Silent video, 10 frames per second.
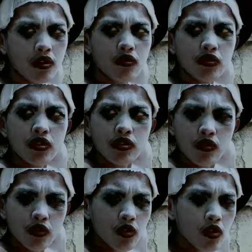Kan cek
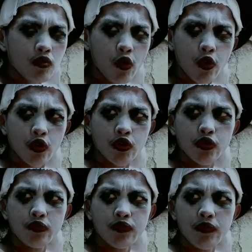tuyul bos.
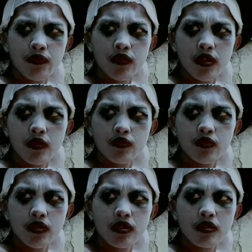Kayak
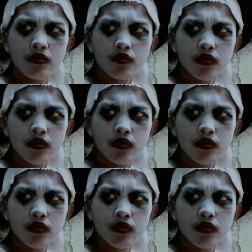nyawut.